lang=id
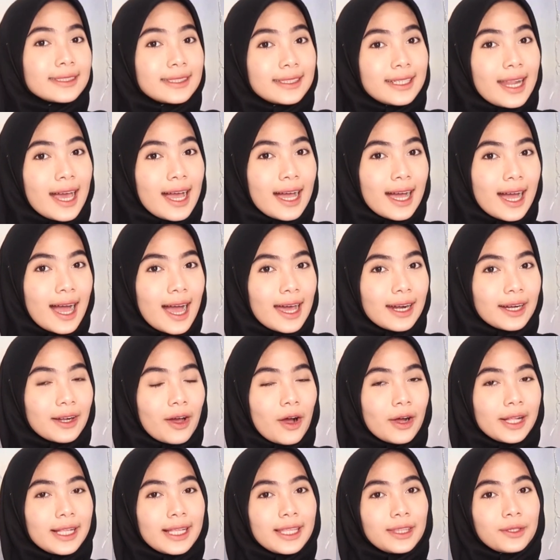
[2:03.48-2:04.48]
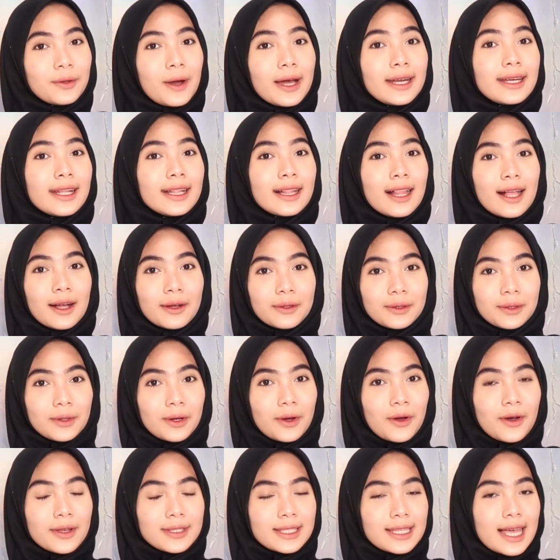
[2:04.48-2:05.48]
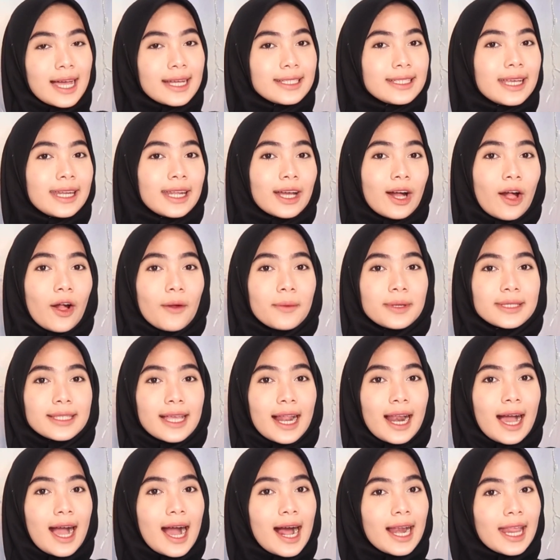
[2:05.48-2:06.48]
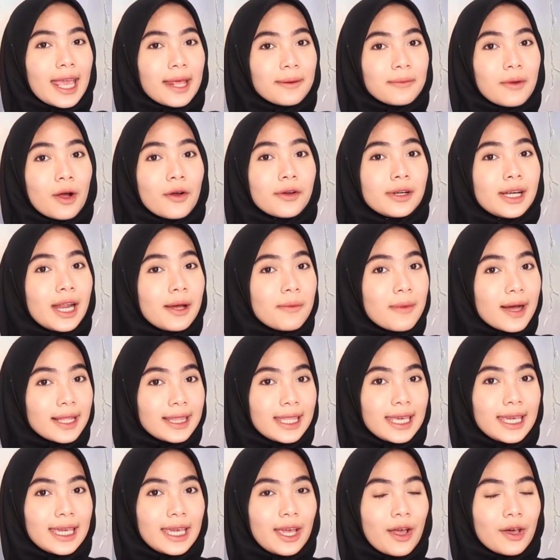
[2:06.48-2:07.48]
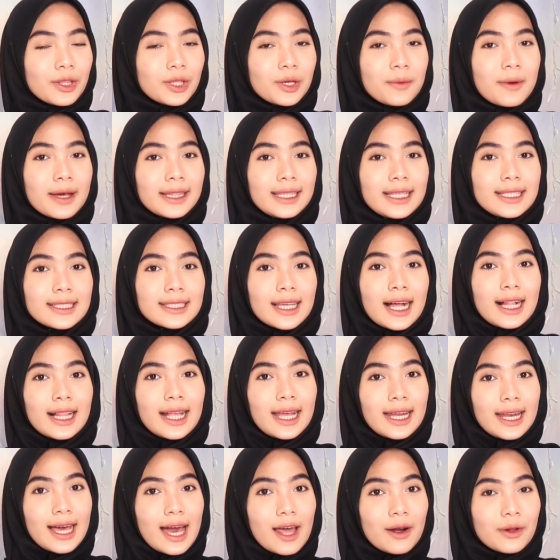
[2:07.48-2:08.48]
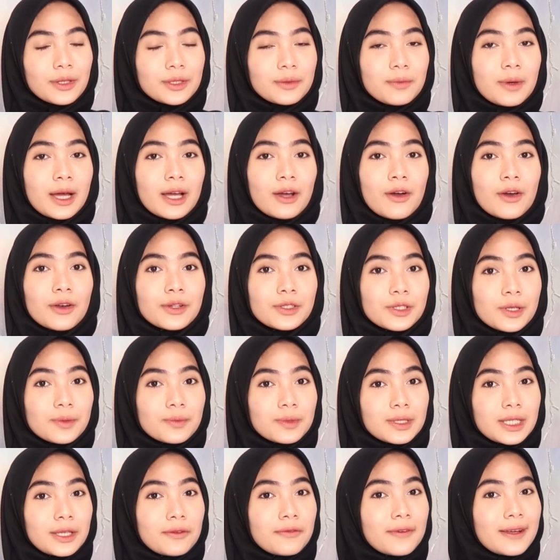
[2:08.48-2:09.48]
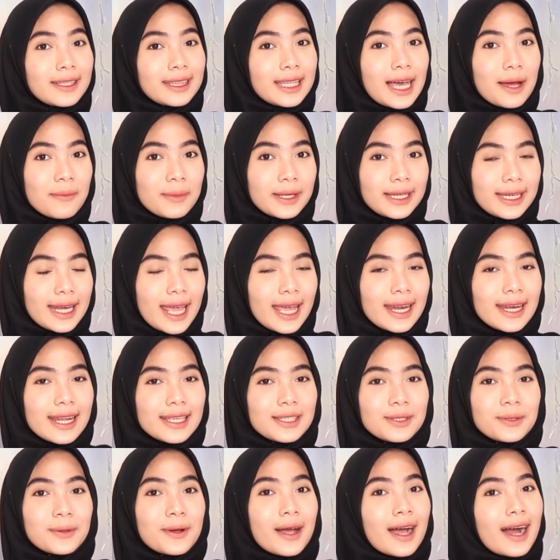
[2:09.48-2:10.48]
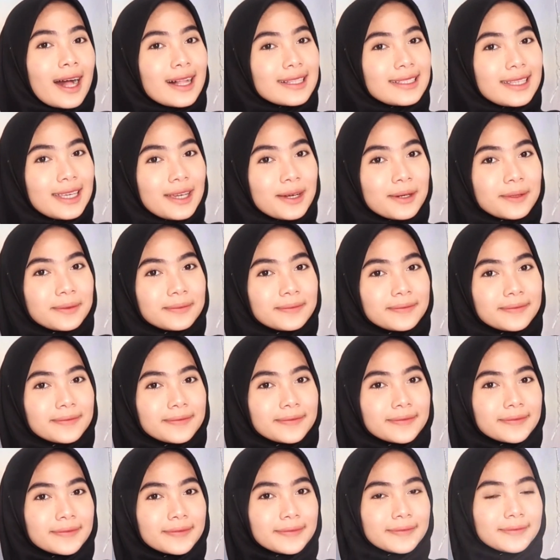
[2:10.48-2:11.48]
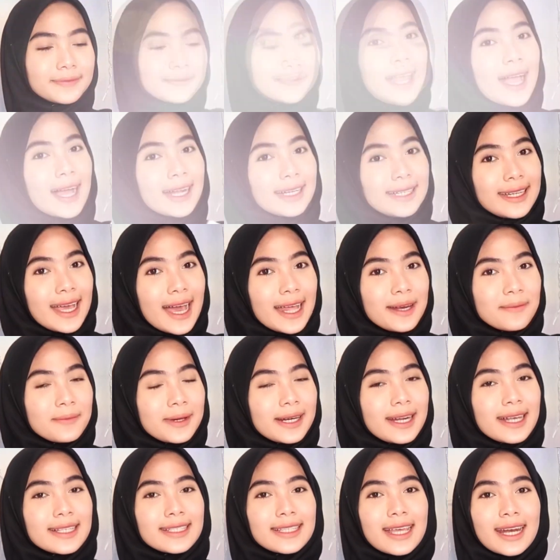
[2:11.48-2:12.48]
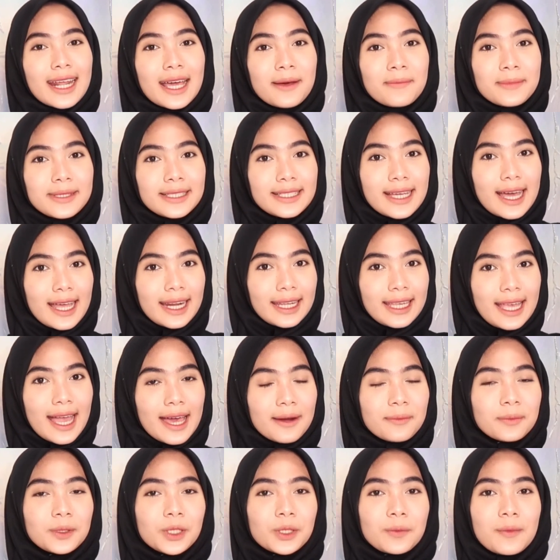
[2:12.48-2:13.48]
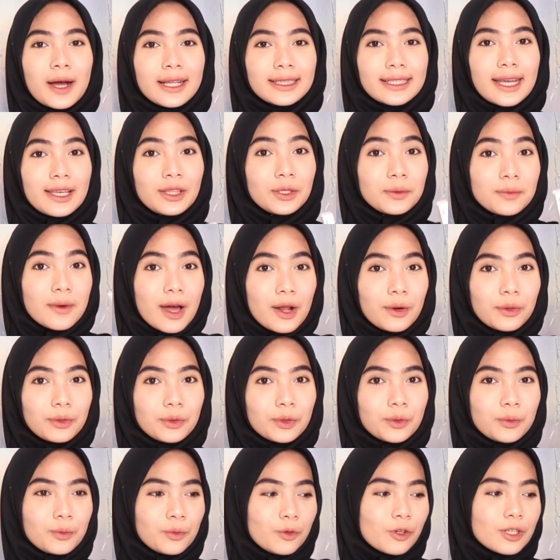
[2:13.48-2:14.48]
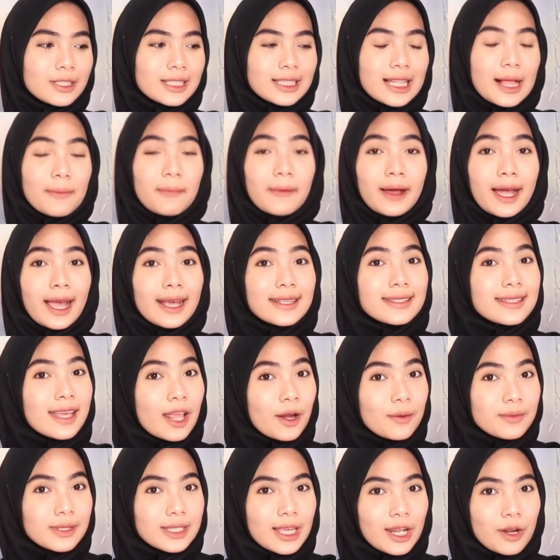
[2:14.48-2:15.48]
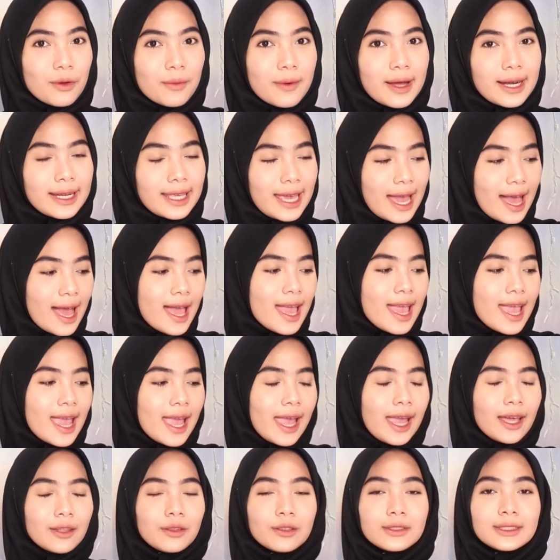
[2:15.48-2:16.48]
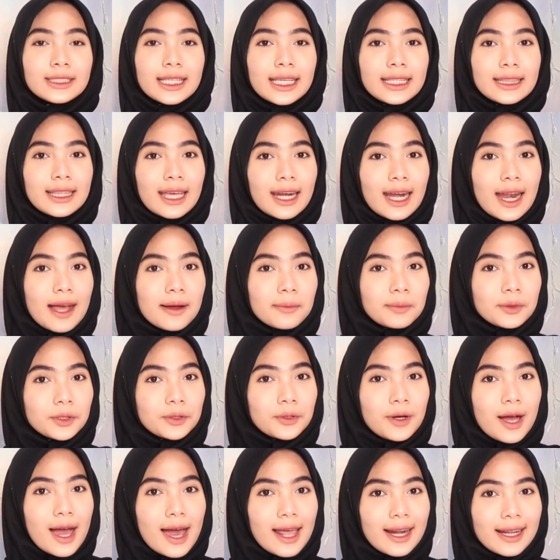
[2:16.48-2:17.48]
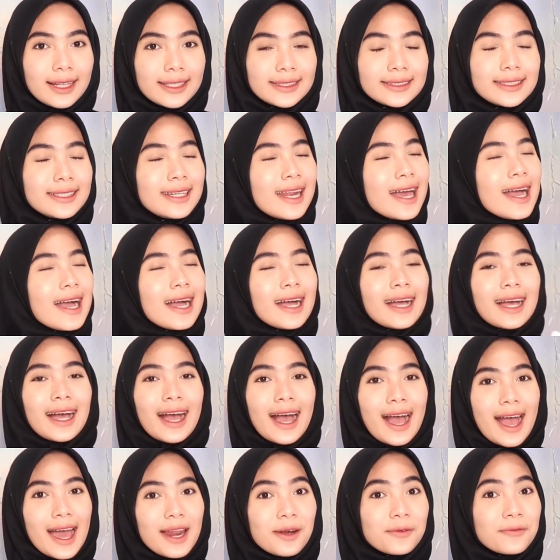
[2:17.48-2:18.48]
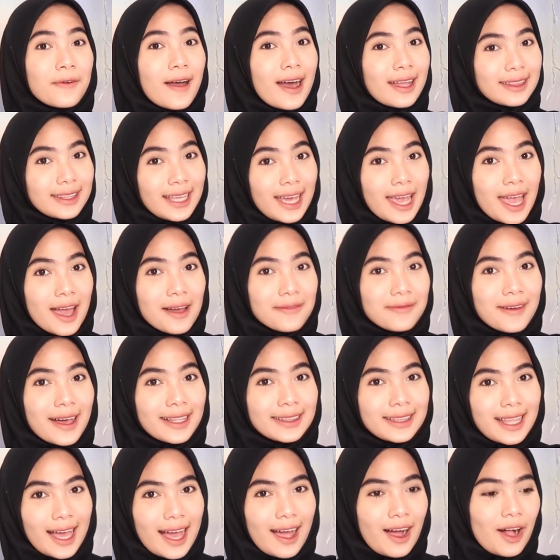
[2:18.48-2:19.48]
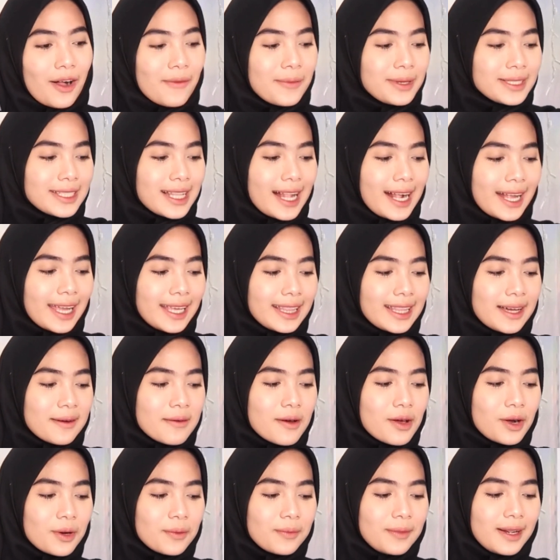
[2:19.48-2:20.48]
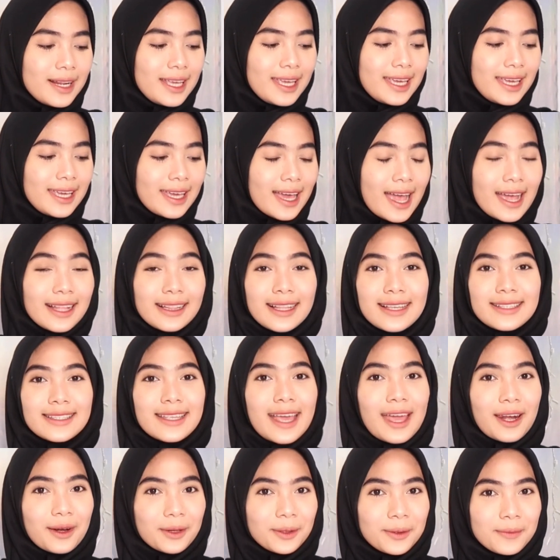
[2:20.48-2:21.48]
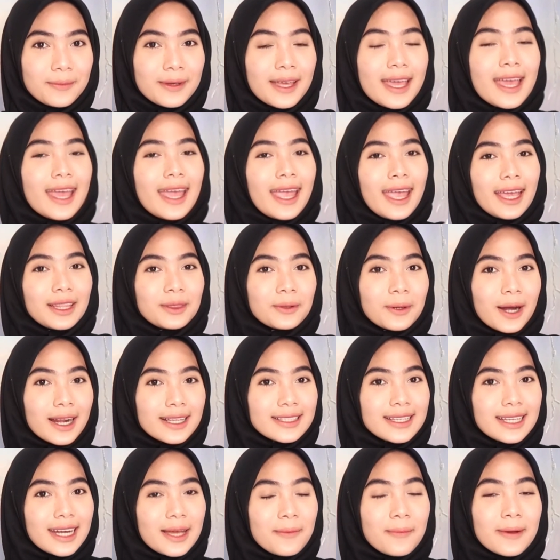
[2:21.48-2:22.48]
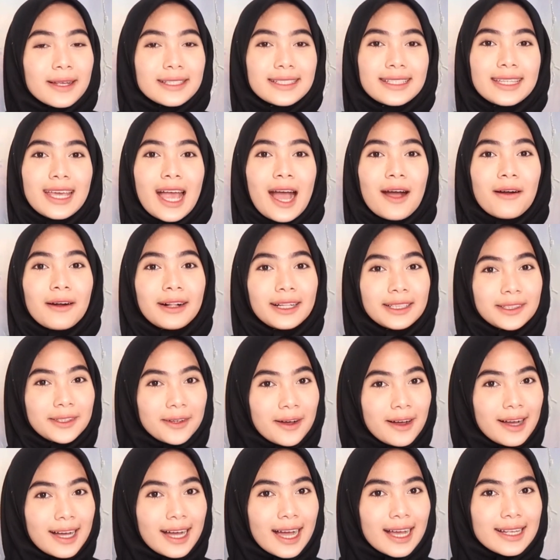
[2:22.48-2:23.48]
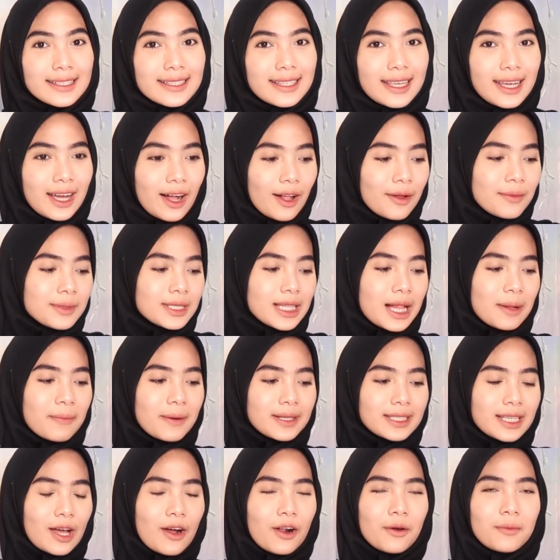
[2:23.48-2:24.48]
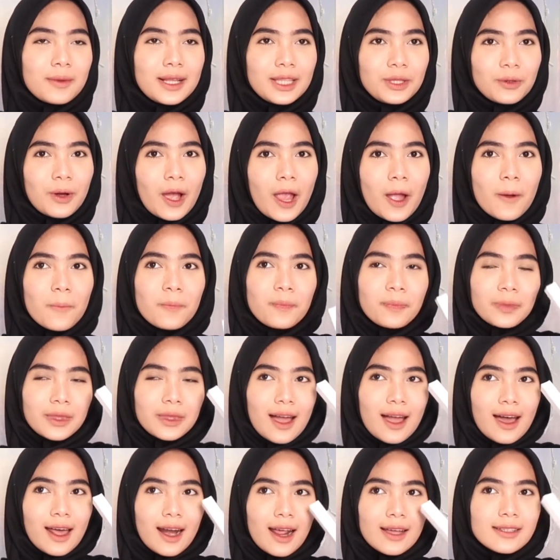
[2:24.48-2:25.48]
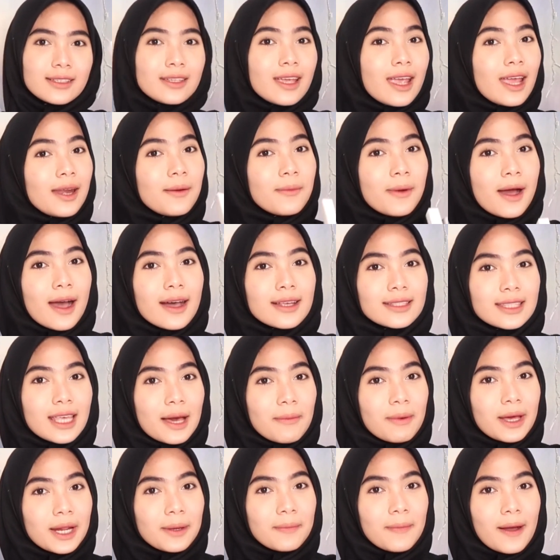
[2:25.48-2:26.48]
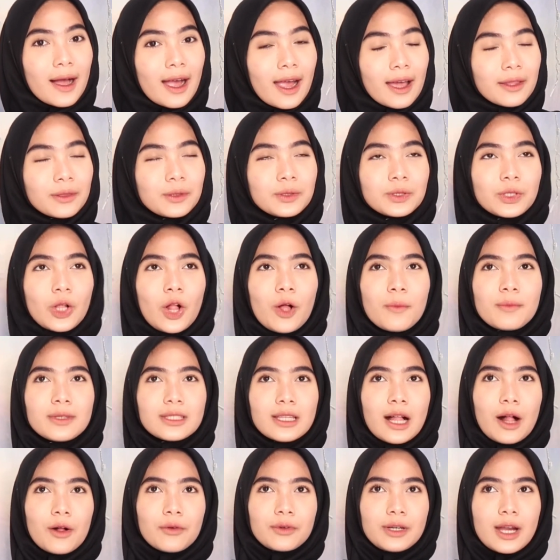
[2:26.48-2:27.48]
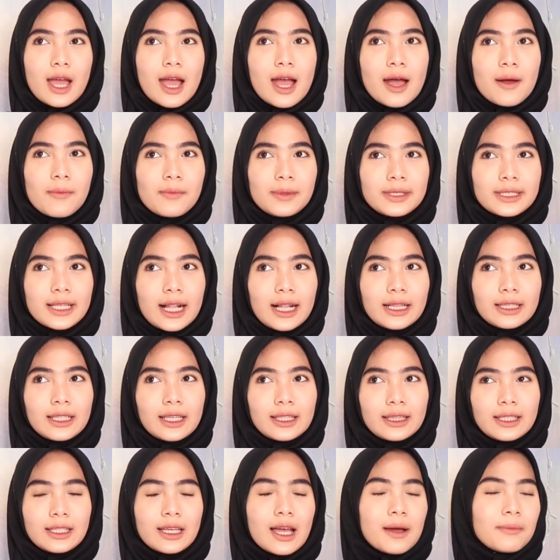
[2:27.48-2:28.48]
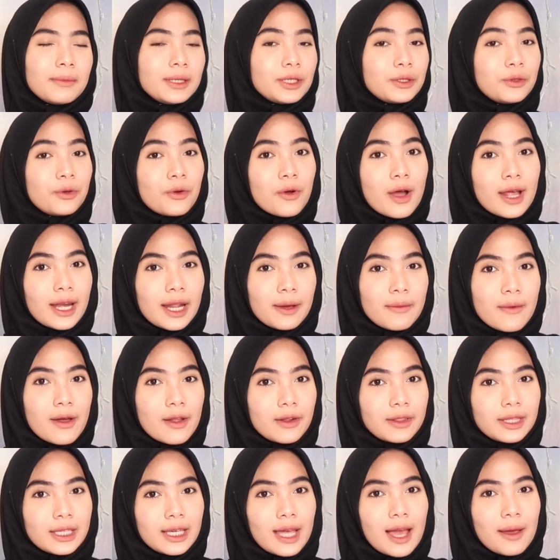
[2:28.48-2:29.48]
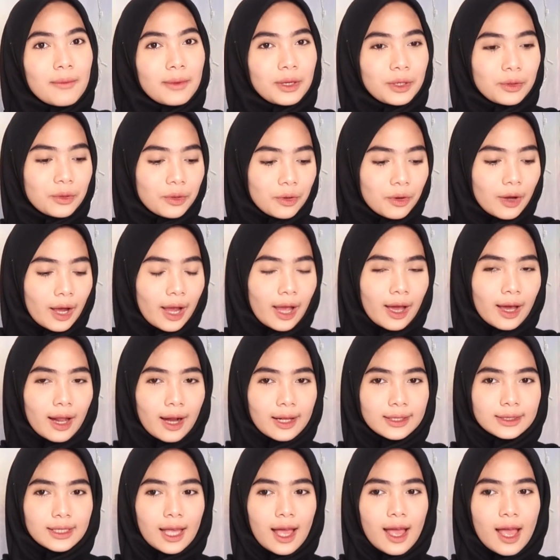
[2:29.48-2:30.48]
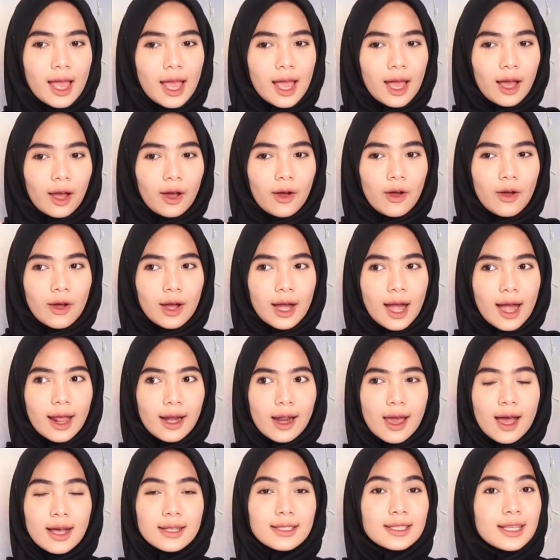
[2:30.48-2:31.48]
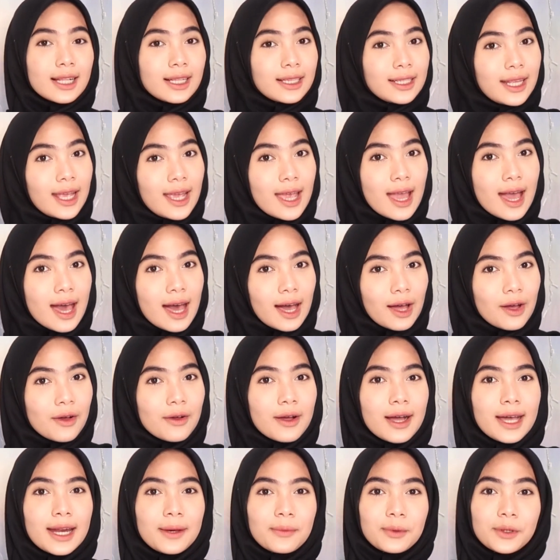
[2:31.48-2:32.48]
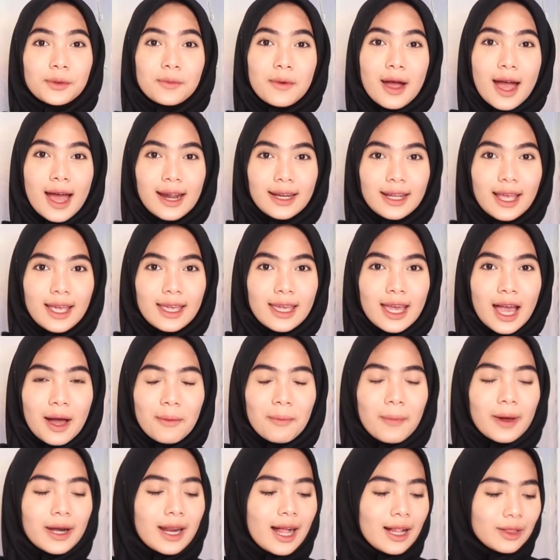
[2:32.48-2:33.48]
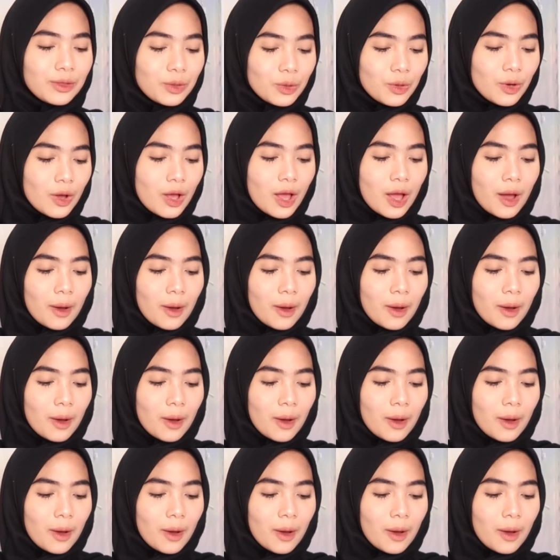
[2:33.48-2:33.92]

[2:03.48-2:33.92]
sedangkan oil itu adalah glukosa. Jadi, kalau misalnya kalian mau nambah tinggi, otomatis kalian harus mengkonsumsi vitamin D dan juga kalsium. Dan berdasarkan pencarian, bulu mata itu baru tumbuh setelah pakai serum-seruman ya Itu sekitar 60 hari Sedangkan fakta ya fakta Kalau misalnya kita baru beli eyelash serum Itu rajinnya pas di awal doang gak sih? Kalau misalnya pas awal beli itu kayak rajin banget setiap hari pakai terus kalau misalnya udah misalnya 3 mingguan deh baru 3 minggu kayak ngerasa kok nggak ada hasilnya ya kok nggak ada perubahannya ya padahal tuh